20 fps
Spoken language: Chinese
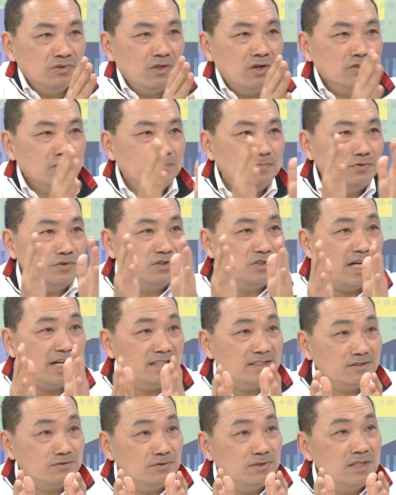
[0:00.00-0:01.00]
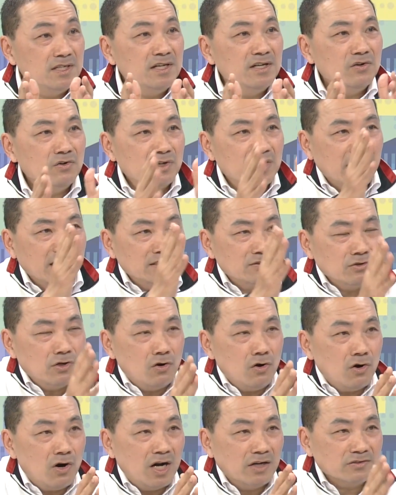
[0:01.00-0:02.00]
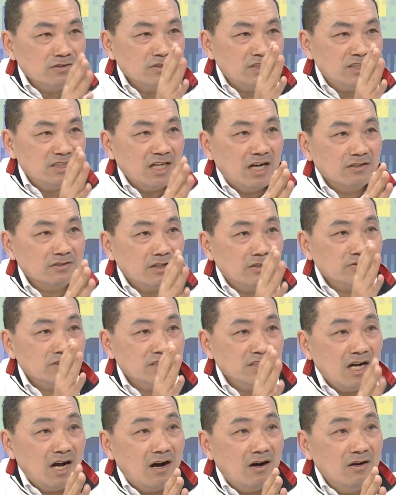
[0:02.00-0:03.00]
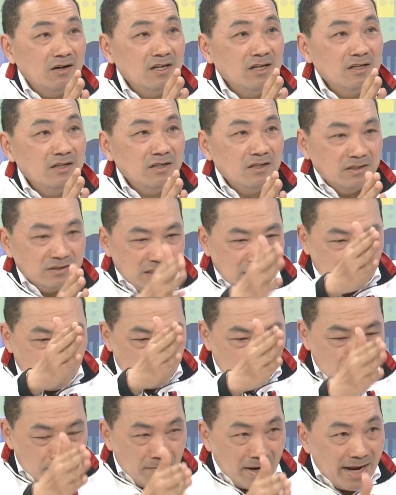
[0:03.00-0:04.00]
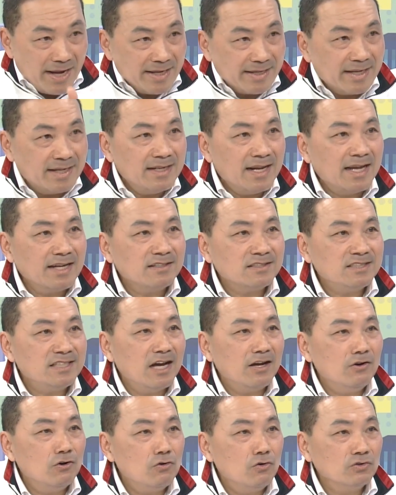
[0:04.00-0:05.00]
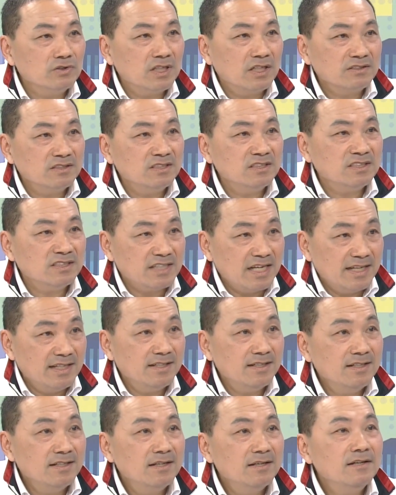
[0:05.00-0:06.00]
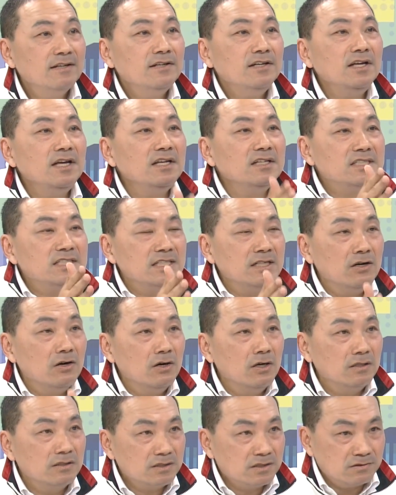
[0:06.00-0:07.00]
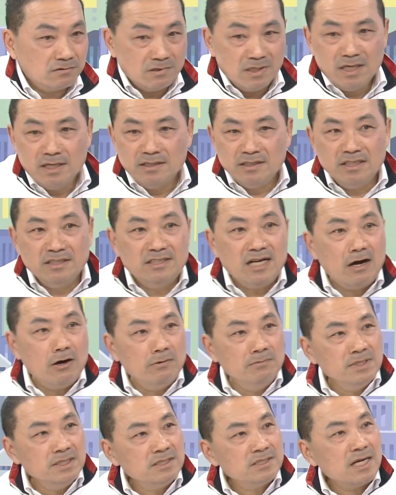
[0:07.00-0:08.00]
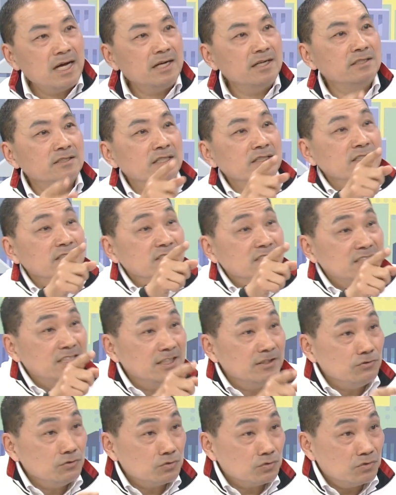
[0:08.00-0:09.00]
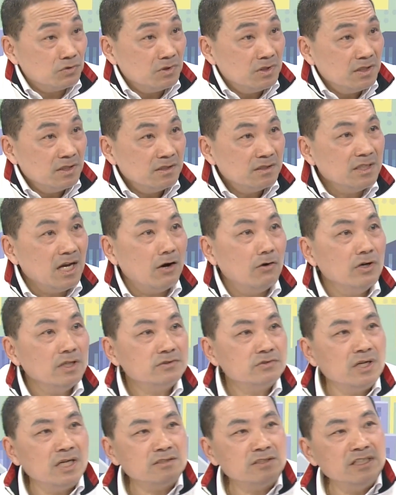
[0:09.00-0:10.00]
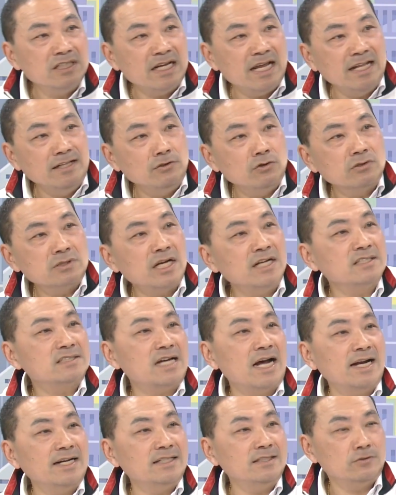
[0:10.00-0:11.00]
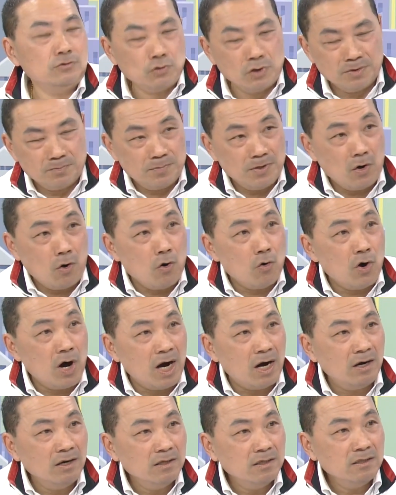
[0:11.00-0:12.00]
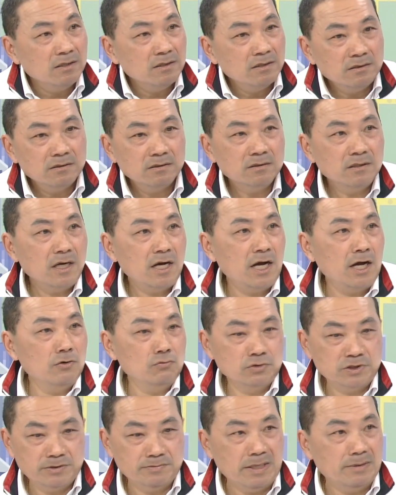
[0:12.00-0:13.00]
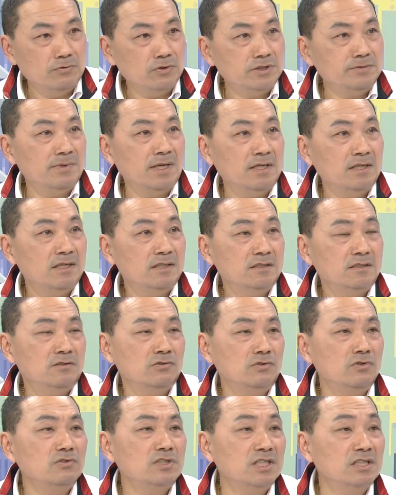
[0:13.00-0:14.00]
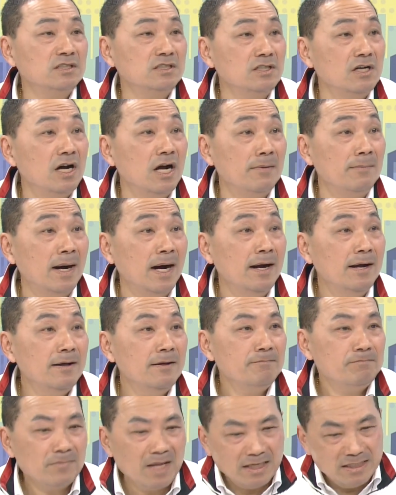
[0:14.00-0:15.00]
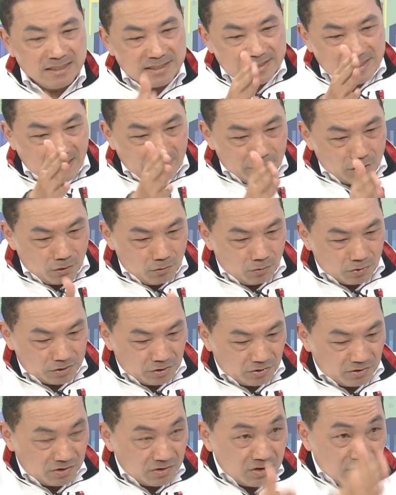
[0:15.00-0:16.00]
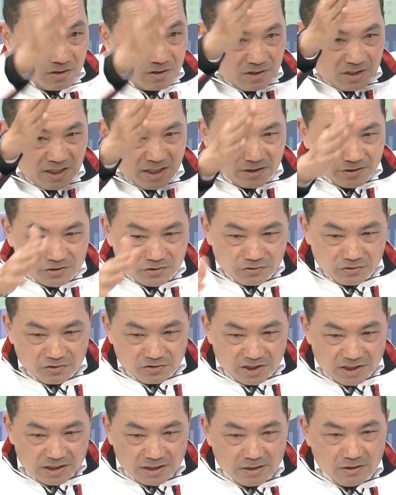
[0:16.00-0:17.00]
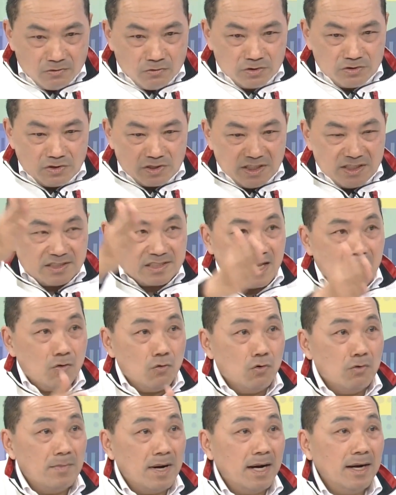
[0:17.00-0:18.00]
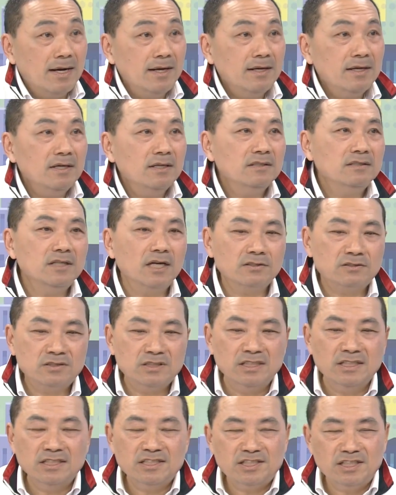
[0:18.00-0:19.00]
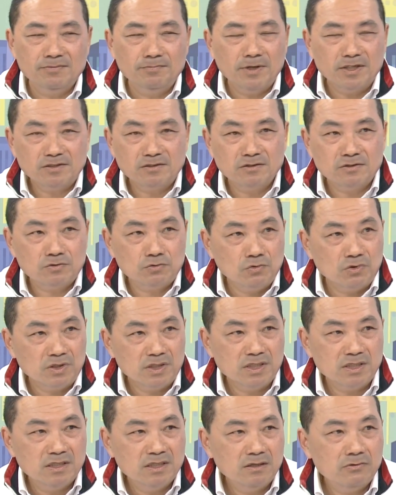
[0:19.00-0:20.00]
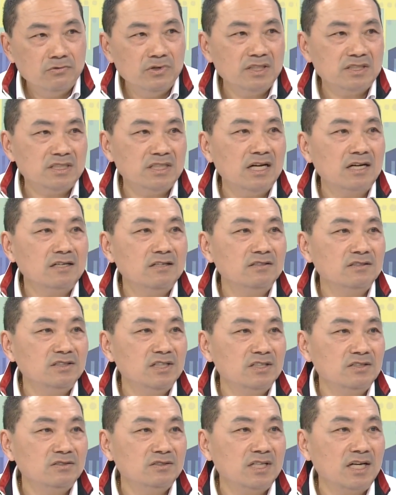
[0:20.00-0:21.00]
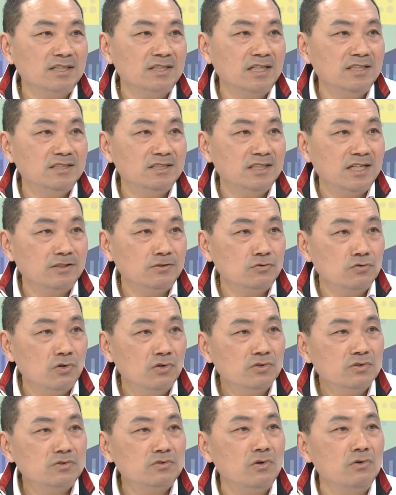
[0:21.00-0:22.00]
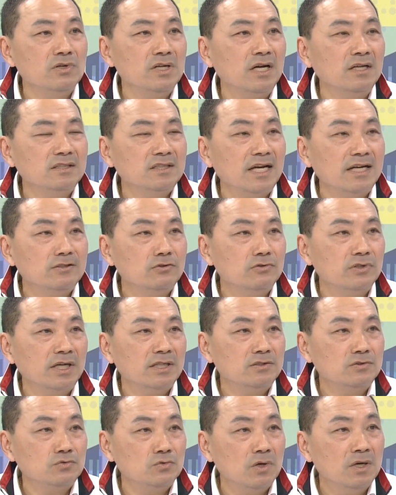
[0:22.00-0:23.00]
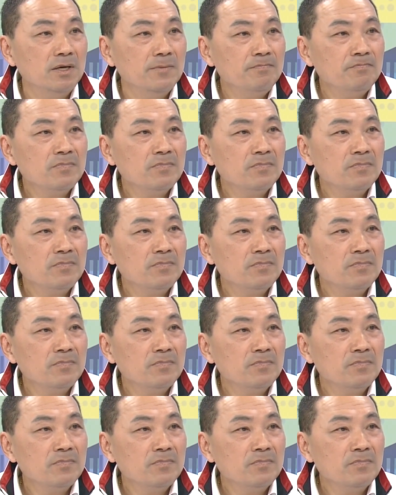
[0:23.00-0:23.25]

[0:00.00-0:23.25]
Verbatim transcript: 或是不是来资？我来资的货号是几号到几号？嗯，然后我卖给哪一个下游工厂是？一清二楚，一清二楚。你让我们查的人也清楚。嗯，那我主要先源头开查你对货号，啊，五几百，五几百，就做清案嘛。那你下游我就一个四字型的，我就可以掌握嘛。嗯，那今天新北市做了。为其他各县市大家一起来做，中央带头来做。